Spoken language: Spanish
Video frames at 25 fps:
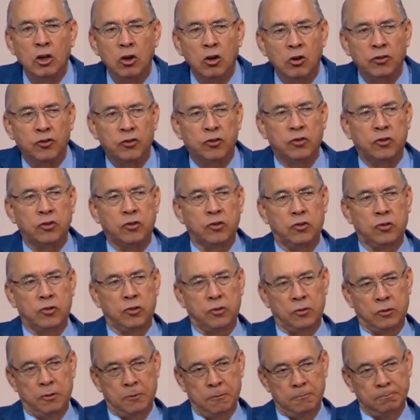
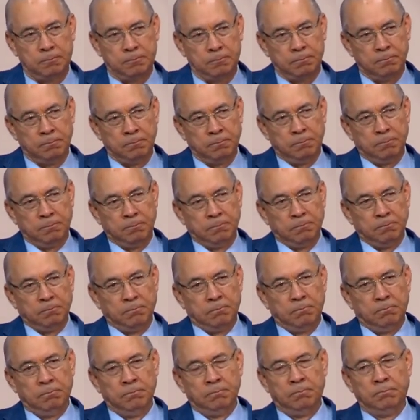Dios.
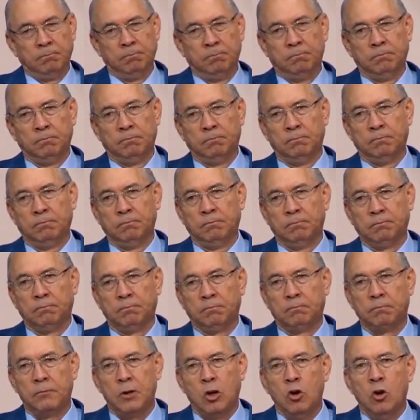
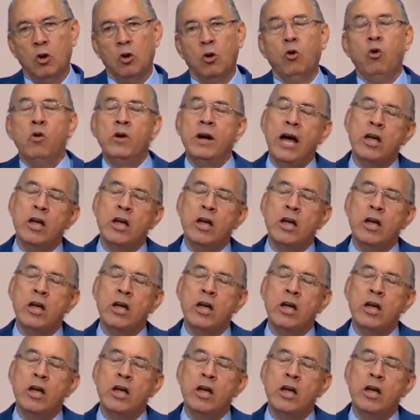Un